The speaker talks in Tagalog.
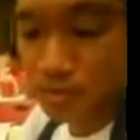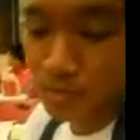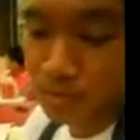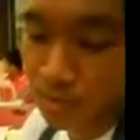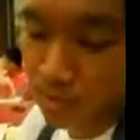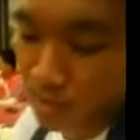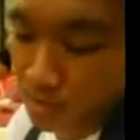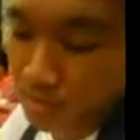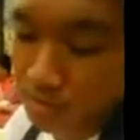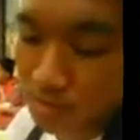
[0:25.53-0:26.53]
niya na. Ah.
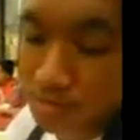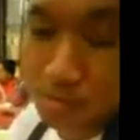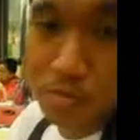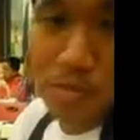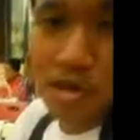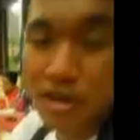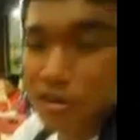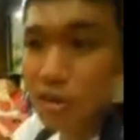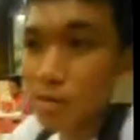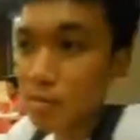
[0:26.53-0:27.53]
Hindi,
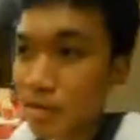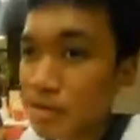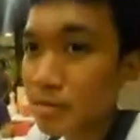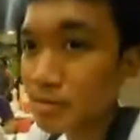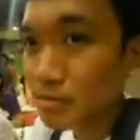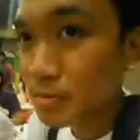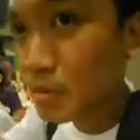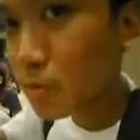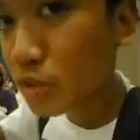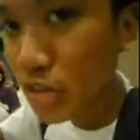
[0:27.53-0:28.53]
hindi naman.
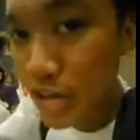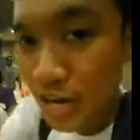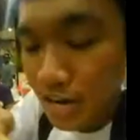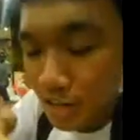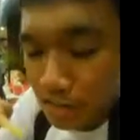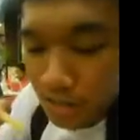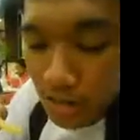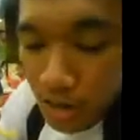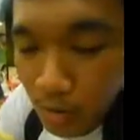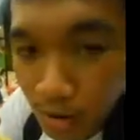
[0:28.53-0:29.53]
Muntikan lang kasi
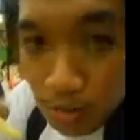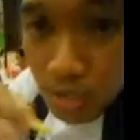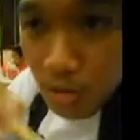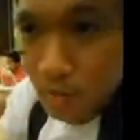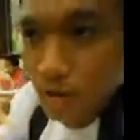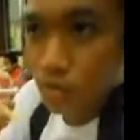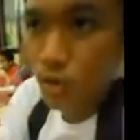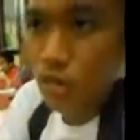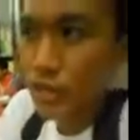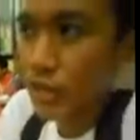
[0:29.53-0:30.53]
naawa ko sa iba.
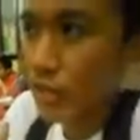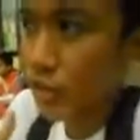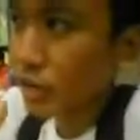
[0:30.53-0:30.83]
Katulad ni